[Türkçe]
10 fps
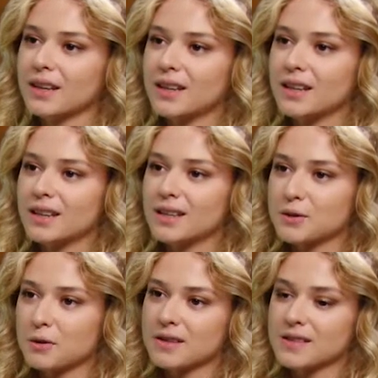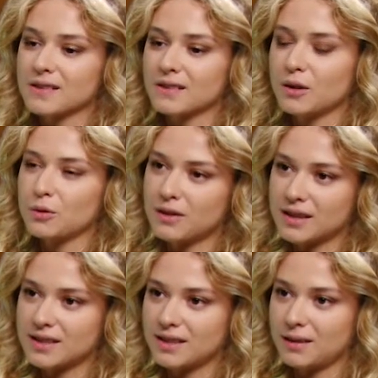E, sonrasında
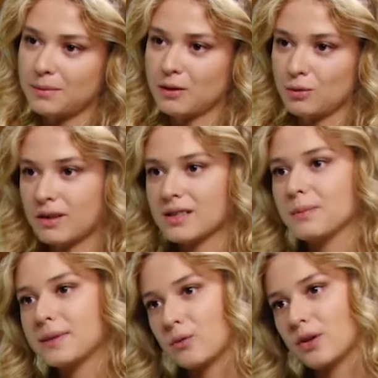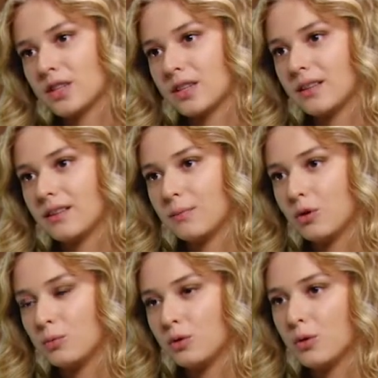üniversitede Bilgi Üniversitesi Psikoloji
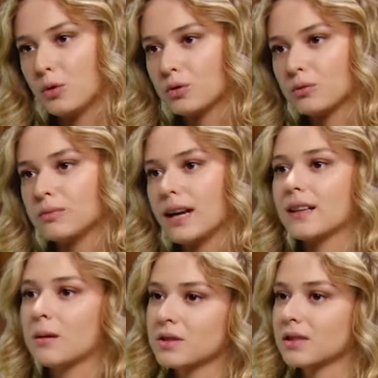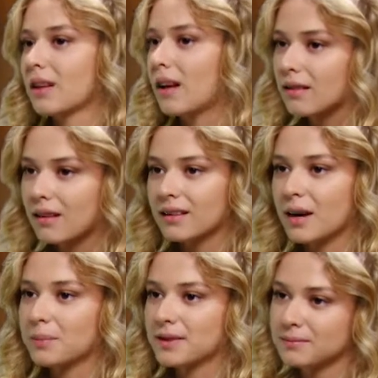bölümünde okudum. Reklamcılıkla yandal
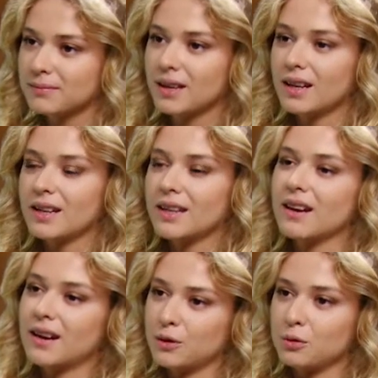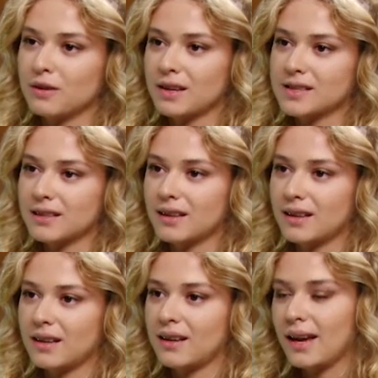yaptım. Yine aynı
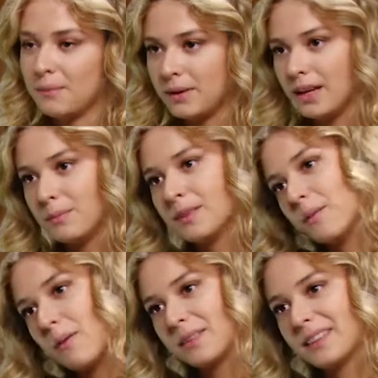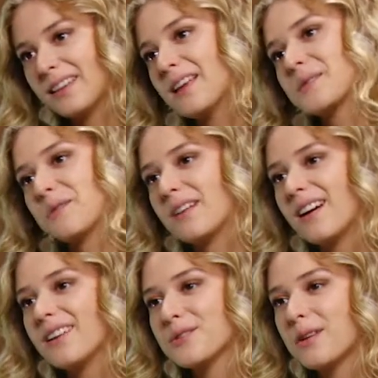üniversitede e, MBA'imi tamamladıktan
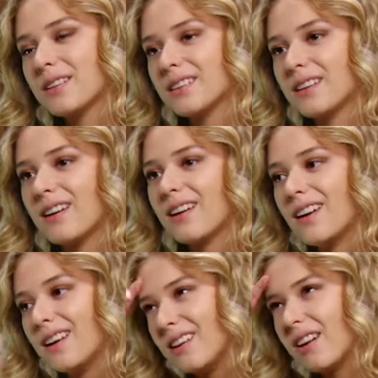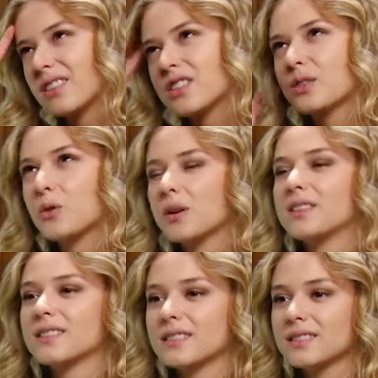sonra şu anda da yaklaşık
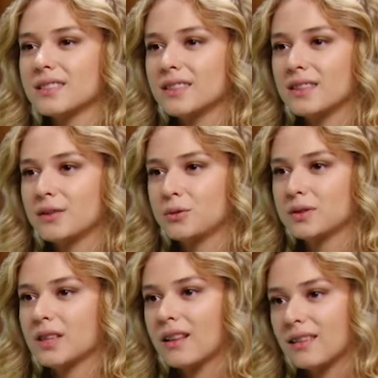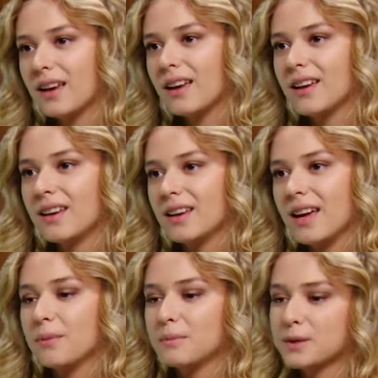4 yıldır e, Türksel'de
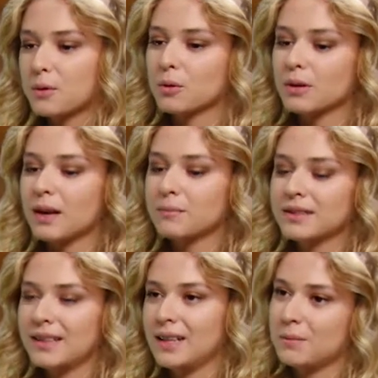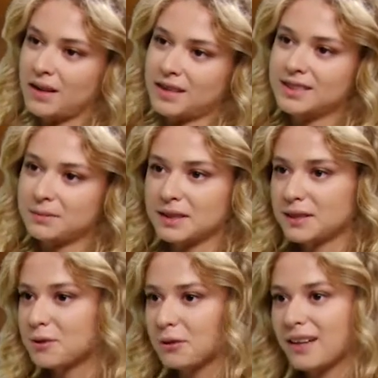hem psikolog hem de deneyim
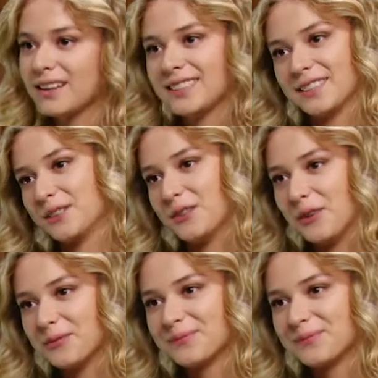araştırmacısı olarak çalışıyorum.